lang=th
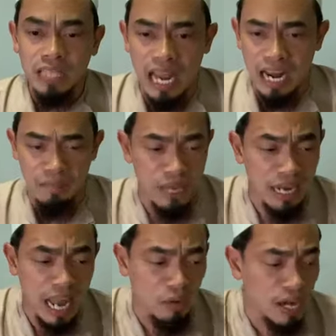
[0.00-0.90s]
ท่านนบี
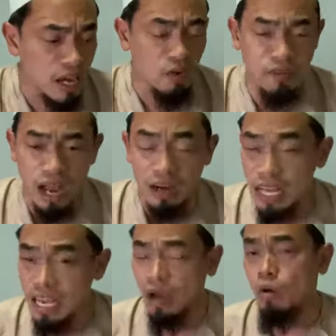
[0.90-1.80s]
เล่าให้เราฟังใน
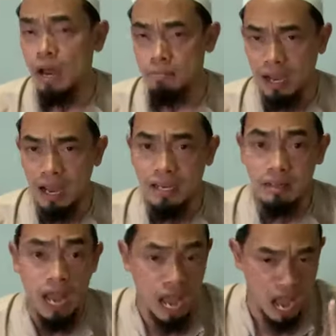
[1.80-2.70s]
ยะความหมาย
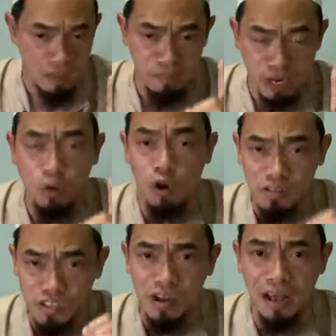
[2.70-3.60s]
หากเป็นคน
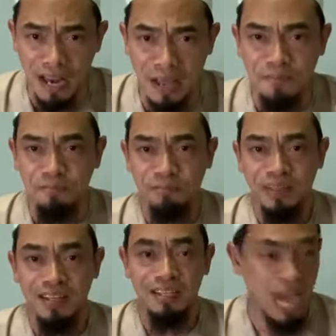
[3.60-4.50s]
ซอและห์
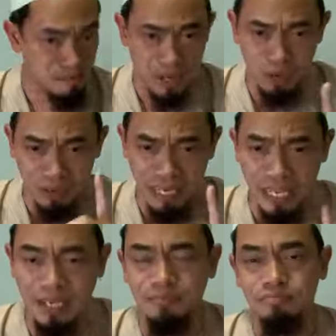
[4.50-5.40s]
ถ้าเป็นคนดี